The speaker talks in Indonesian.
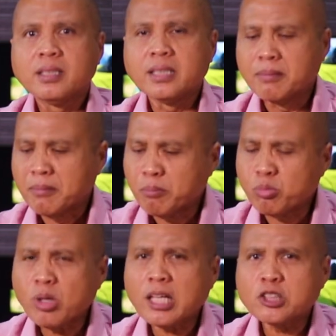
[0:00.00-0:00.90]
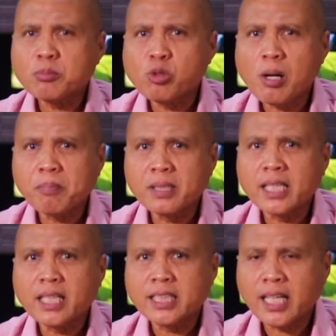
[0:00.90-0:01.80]
dia membuat sebuah
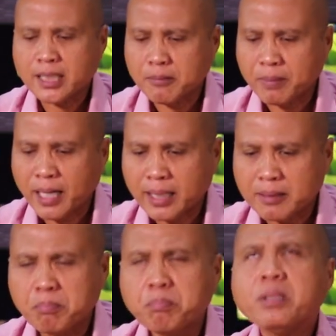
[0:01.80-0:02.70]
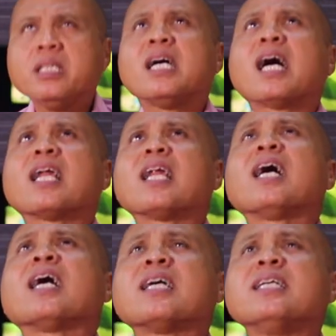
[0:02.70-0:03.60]
pilihan yang tepat
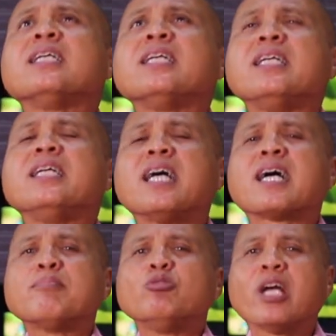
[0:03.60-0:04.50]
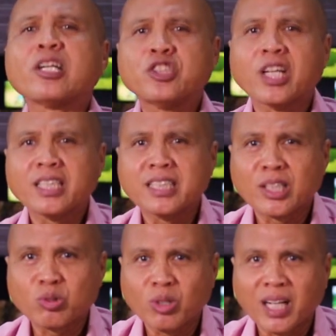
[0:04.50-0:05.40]
biarlah kehendakmu yang
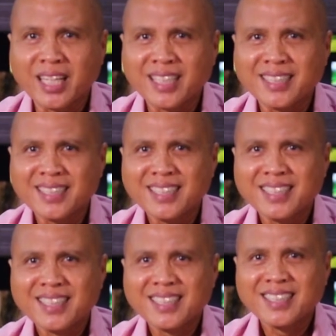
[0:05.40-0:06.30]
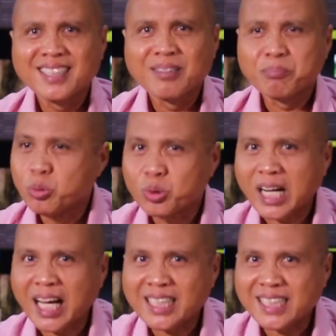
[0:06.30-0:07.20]
jadi ya Tuhan
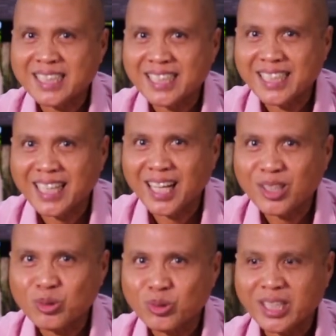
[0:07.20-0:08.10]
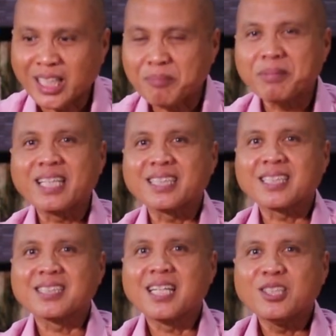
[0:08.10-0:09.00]
bukan kehendakku dan apa yang
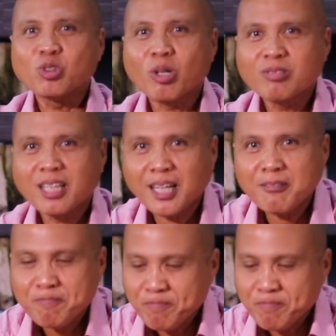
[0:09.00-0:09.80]
terjadi saudara-saudara